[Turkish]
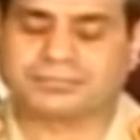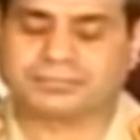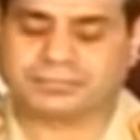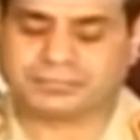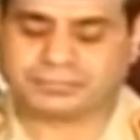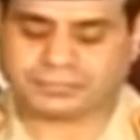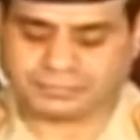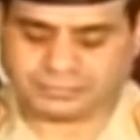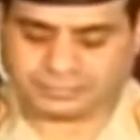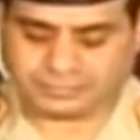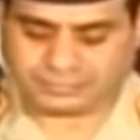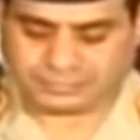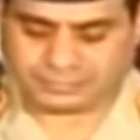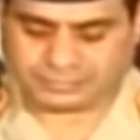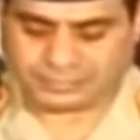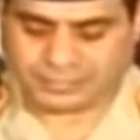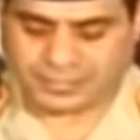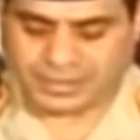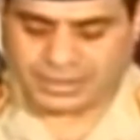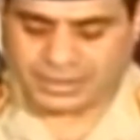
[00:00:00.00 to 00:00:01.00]
bu arada
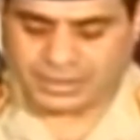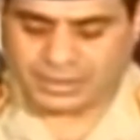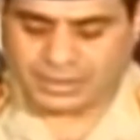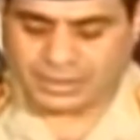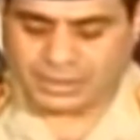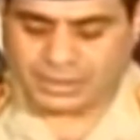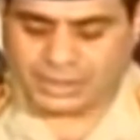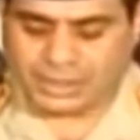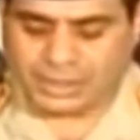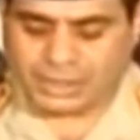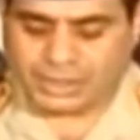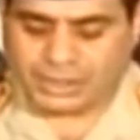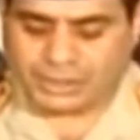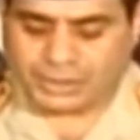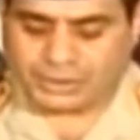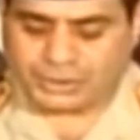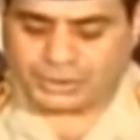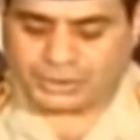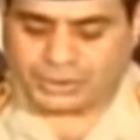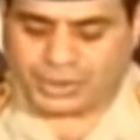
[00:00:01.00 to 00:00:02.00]
da.
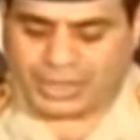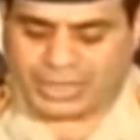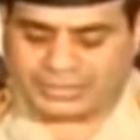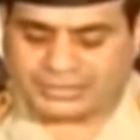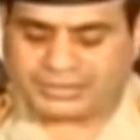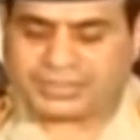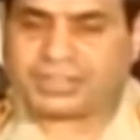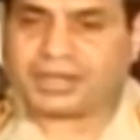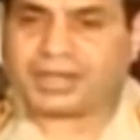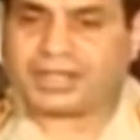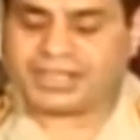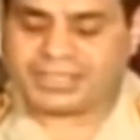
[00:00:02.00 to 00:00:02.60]
E,